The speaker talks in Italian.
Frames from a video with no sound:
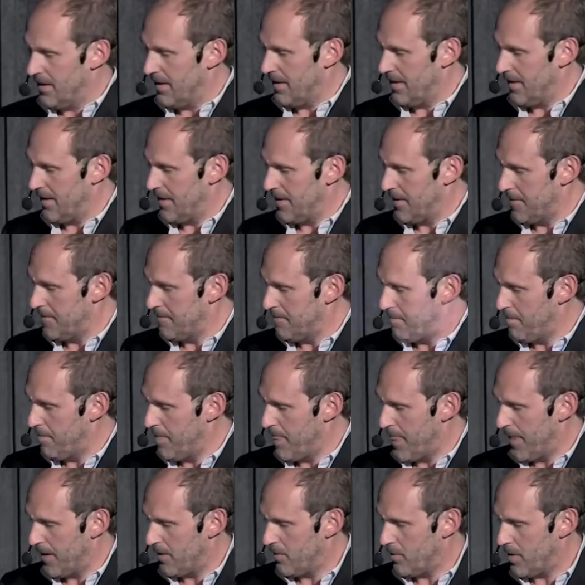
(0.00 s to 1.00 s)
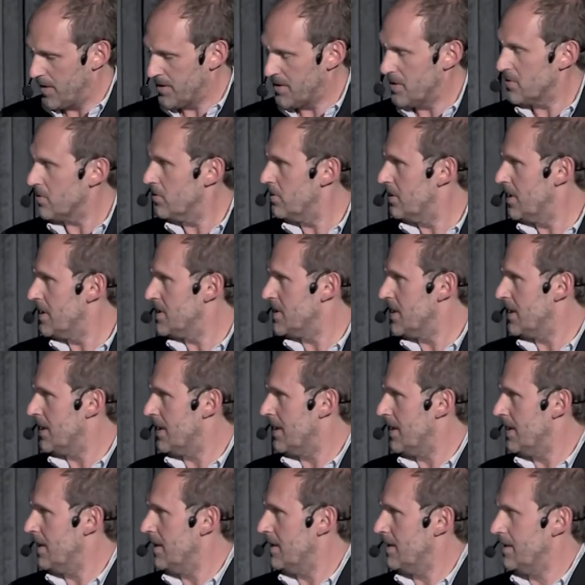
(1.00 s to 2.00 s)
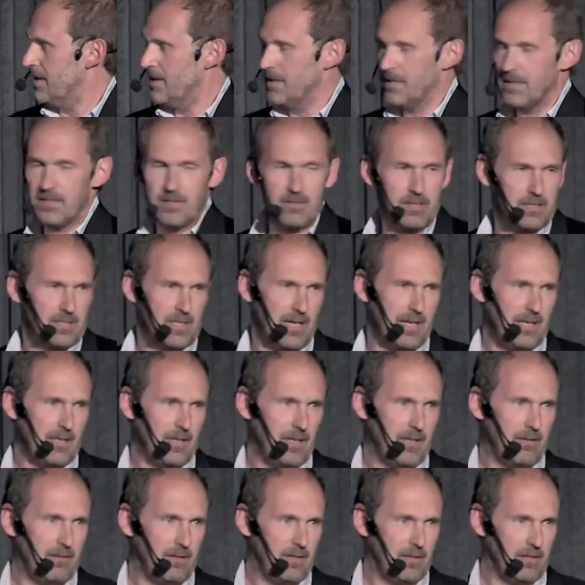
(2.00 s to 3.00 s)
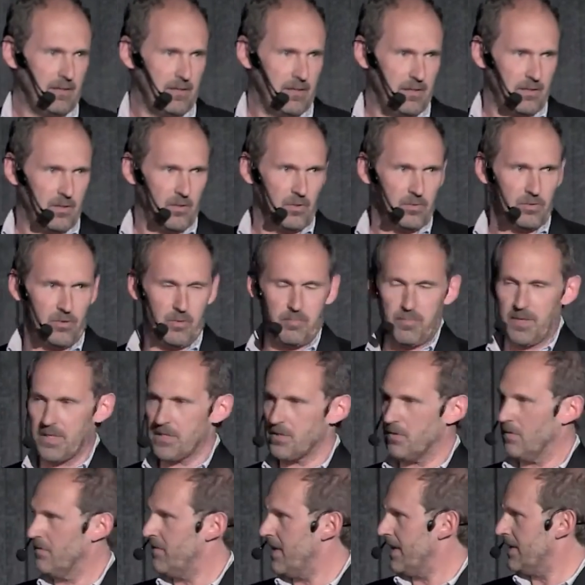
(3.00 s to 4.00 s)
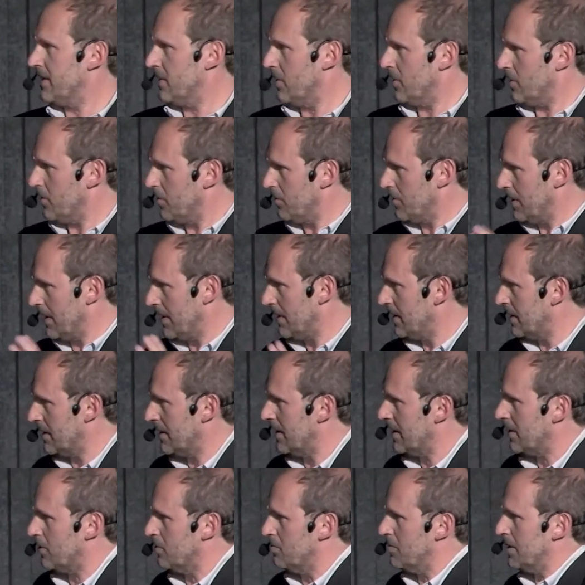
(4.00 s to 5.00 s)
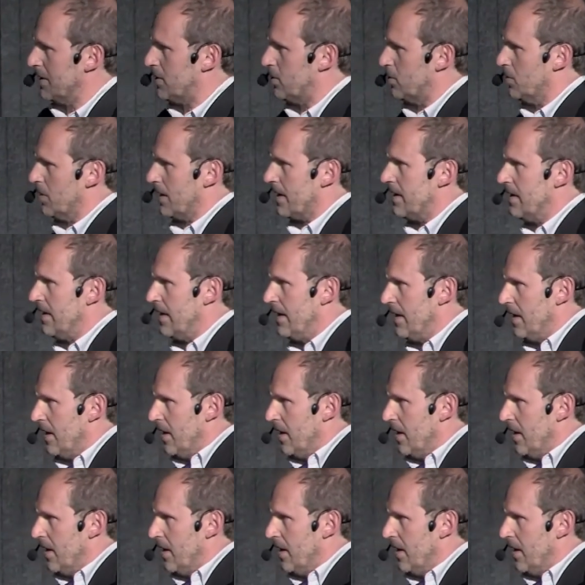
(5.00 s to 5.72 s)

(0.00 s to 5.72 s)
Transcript: E, ehm, questi sono 10 kg di sale, il conto presto fatto, no? la, la, cubatura.